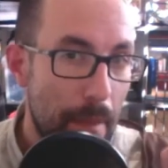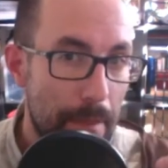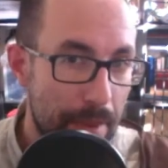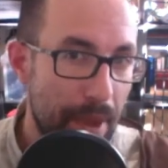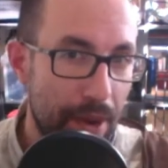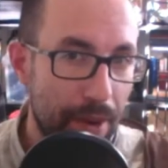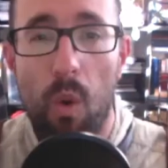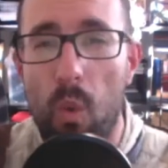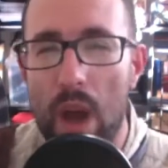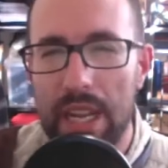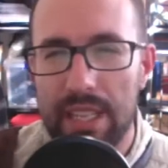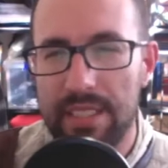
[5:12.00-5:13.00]
Primero,
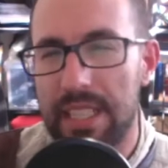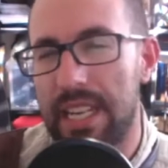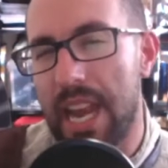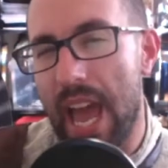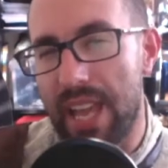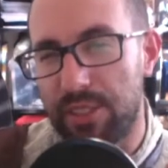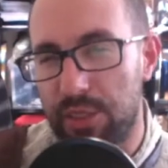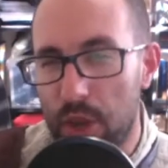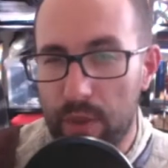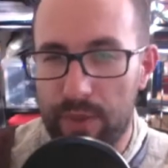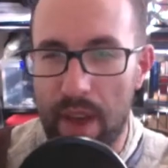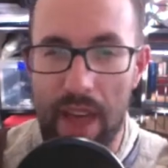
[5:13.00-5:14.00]
¿cuál es la
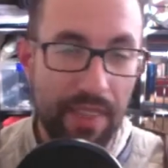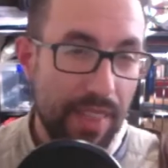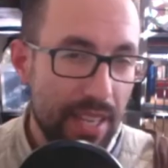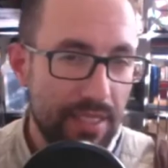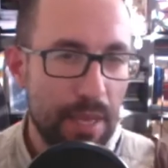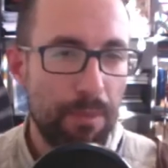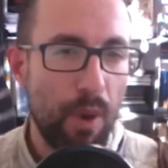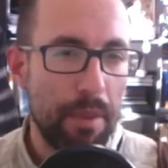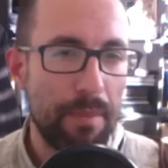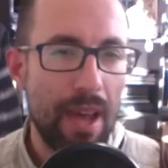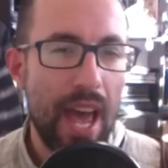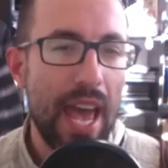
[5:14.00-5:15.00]
estrofa de este
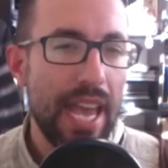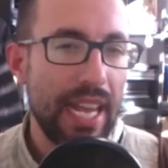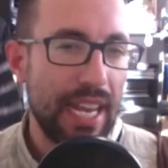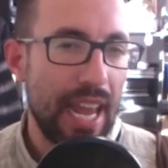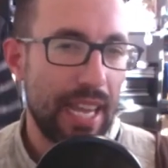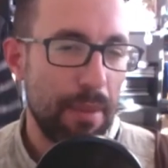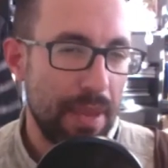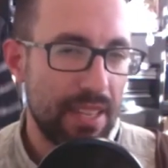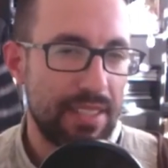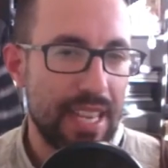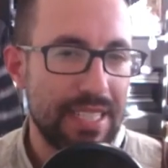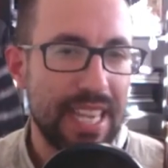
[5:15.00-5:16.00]
poema en la que
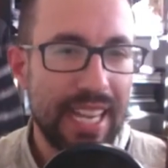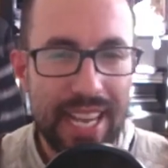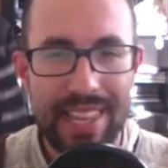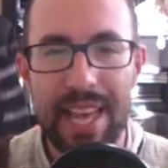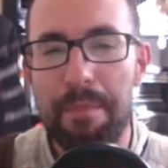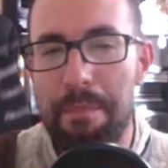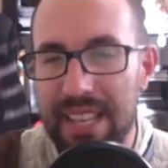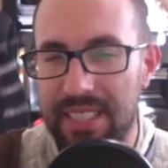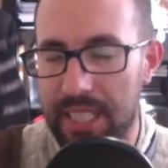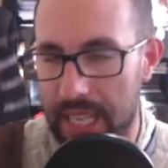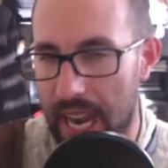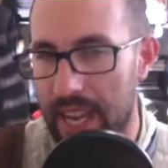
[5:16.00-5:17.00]
piensas que queda más
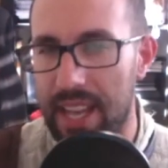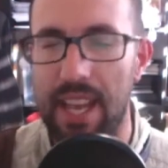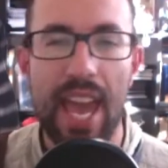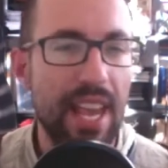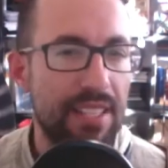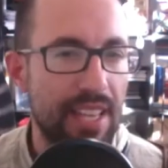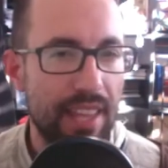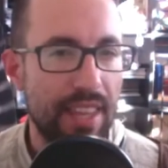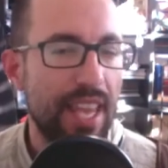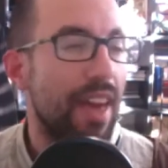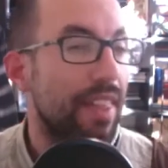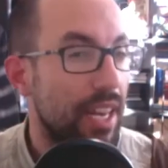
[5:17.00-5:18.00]
clara esa
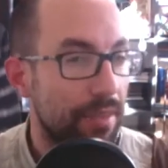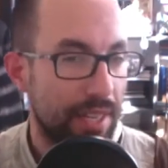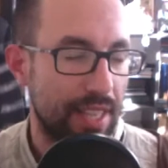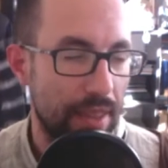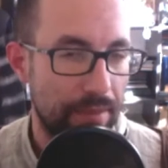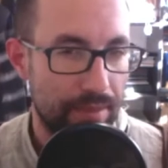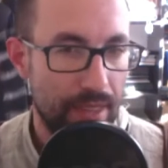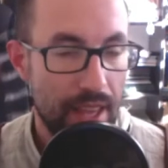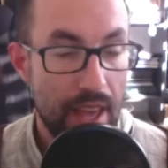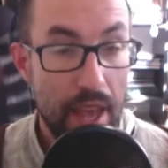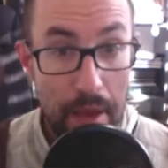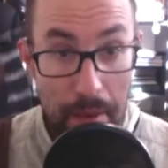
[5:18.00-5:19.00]
idea de libertad?
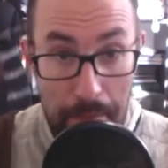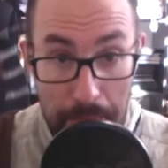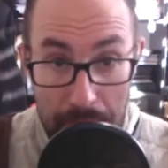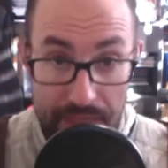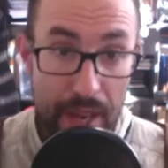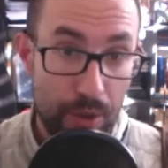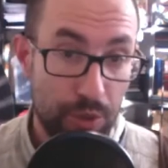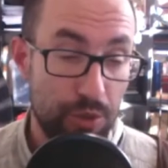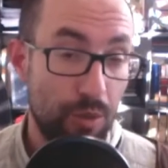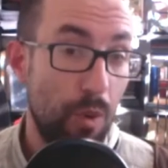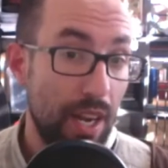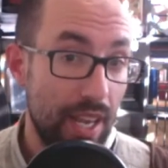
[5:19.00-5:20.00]
Mándanos
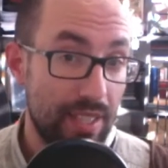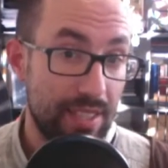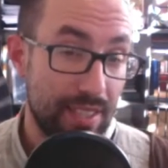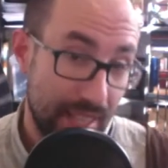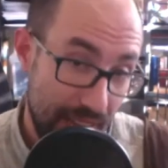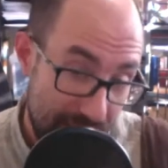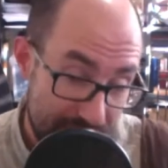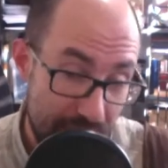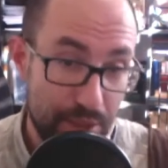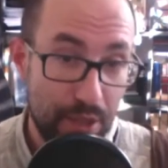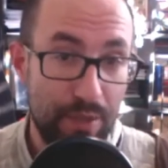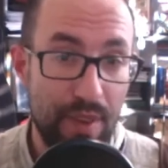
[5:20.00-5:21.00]
cuál es esa
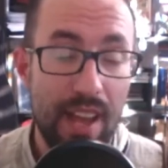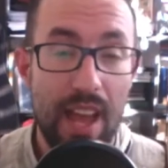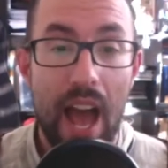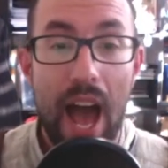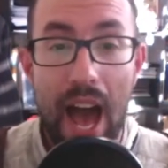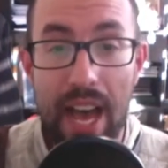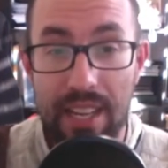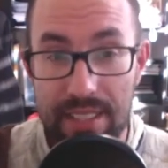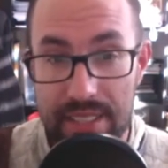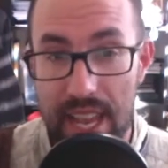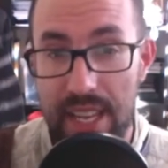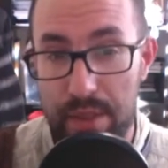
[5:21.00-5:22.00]
estrofa al
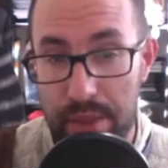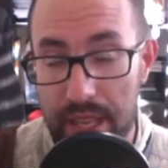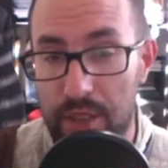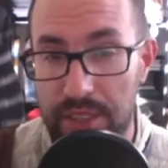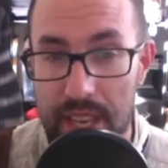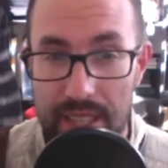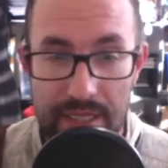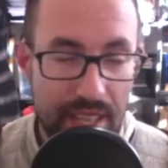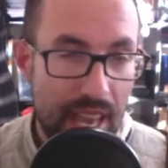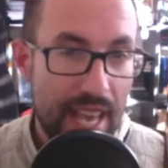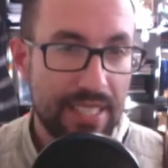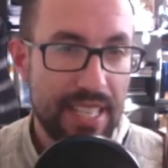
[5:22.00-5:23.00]
656
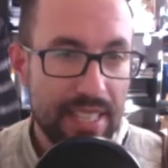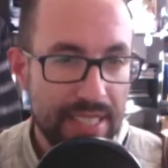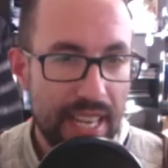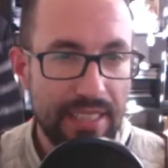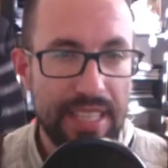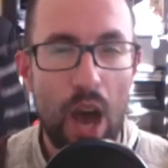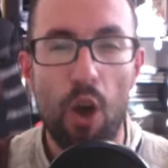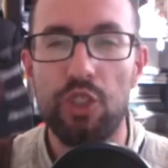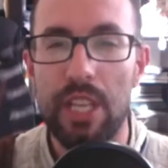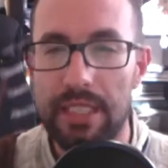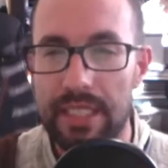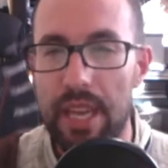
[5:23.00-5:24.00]
60
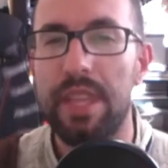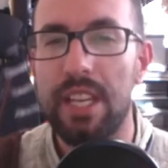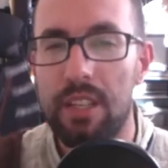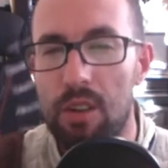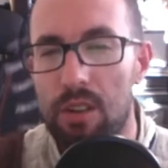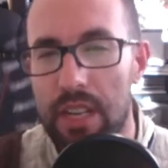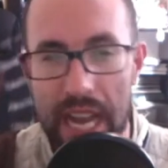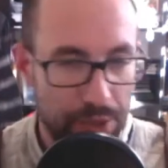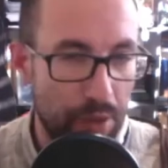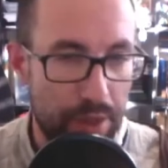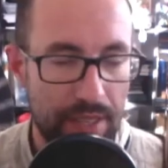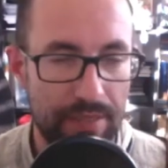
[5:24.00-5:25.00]
85
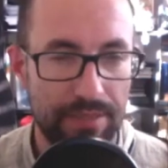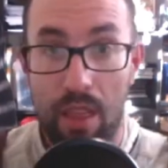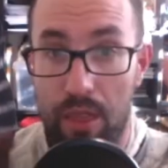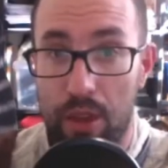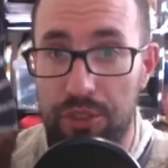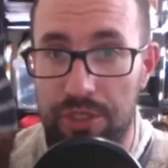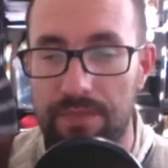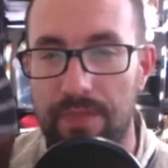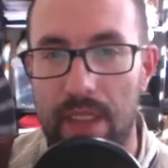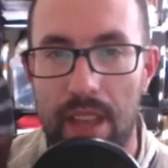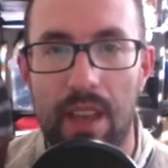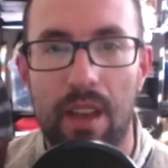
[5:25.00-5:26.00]
14. 2.
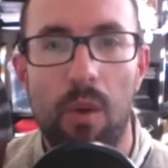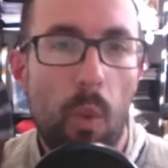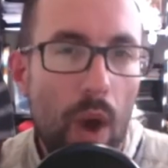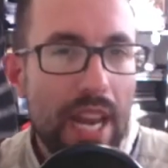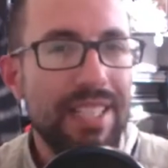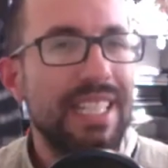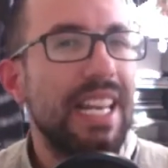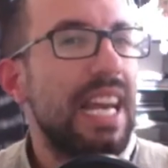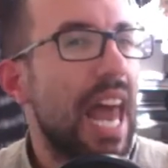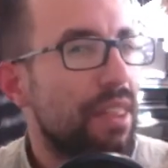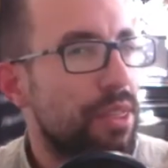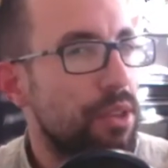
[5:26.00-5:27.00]
¿Cuál es
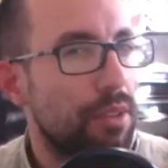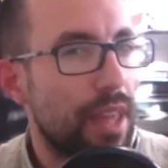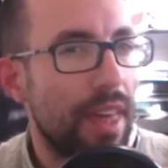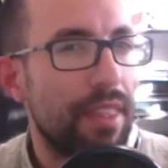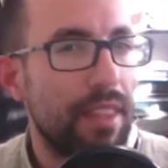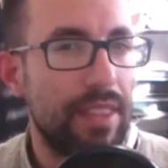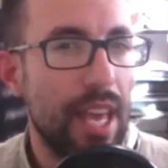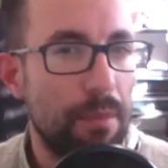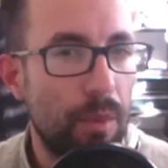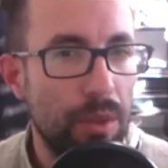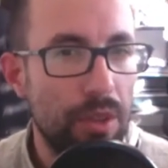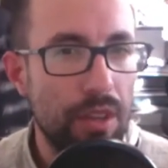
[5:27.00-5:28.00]
la ciudad del
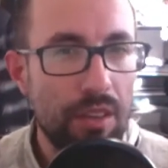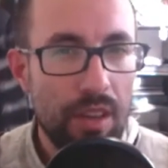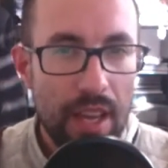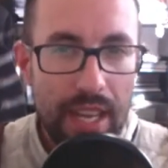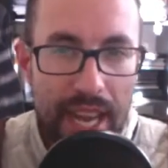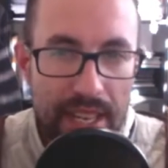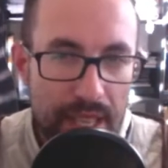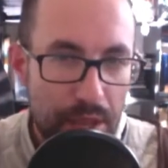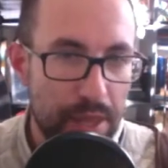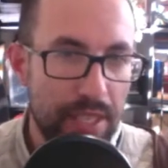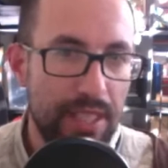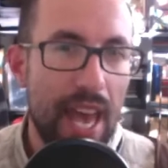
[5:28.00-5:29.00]
mundo que se
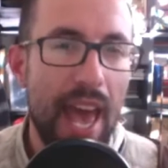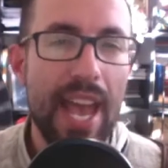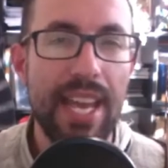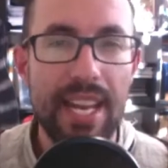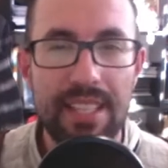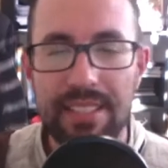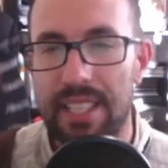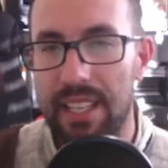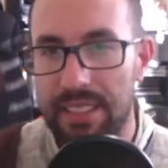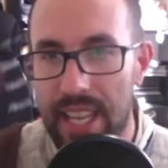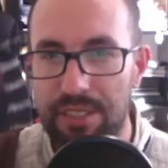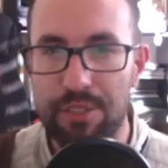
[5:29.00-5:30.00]
cita en este
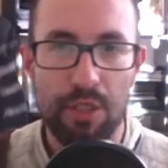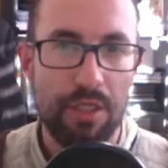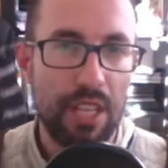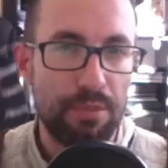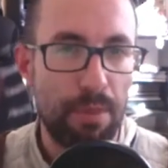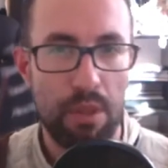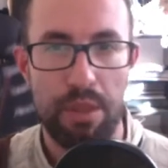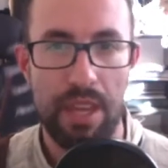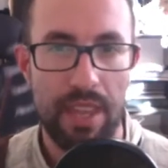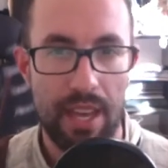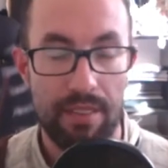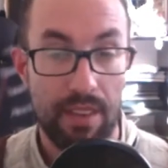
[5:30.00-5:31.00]
texto de
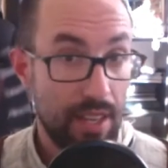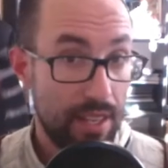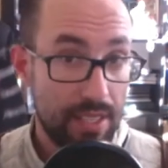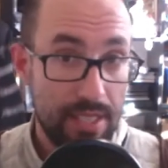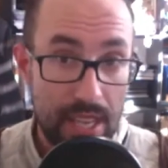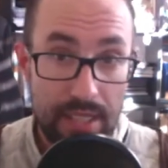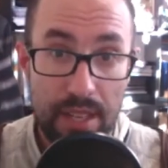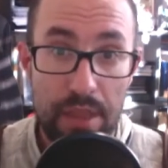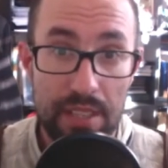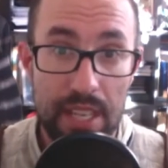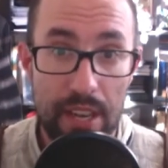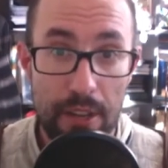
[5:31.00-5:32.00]
Espronceda? Si es
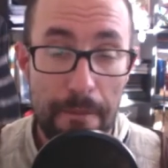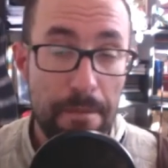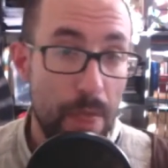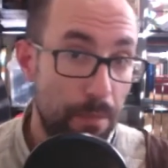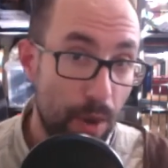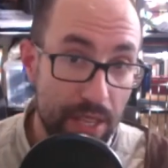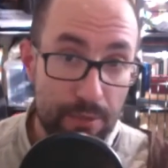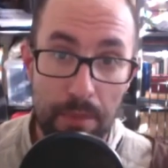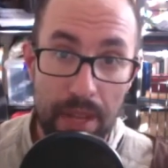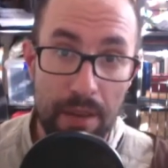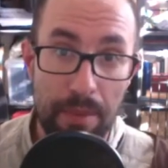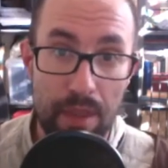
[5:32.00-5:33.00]
necesario, puedes
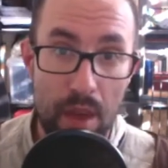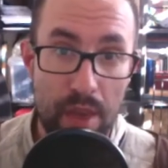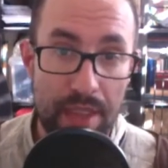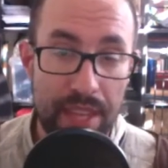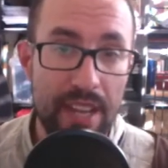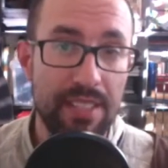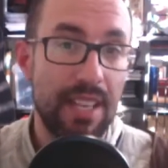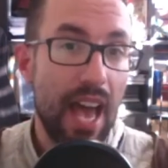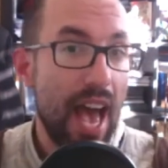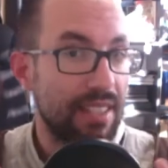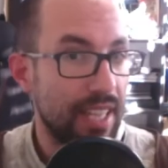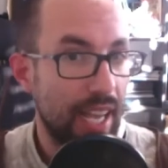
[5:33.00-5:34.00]
volver el vídeo hacia atrás
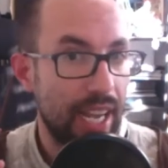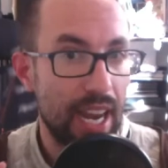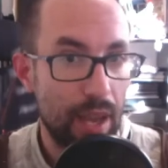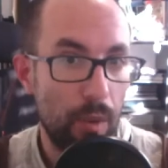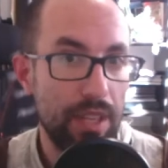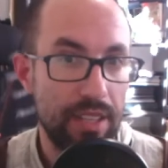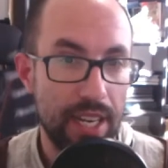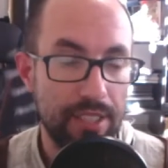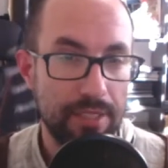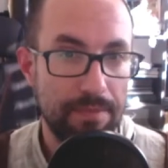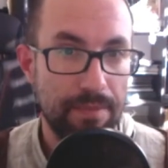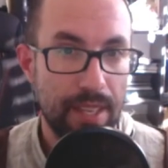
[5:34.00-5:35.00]
hasta que la encuentres.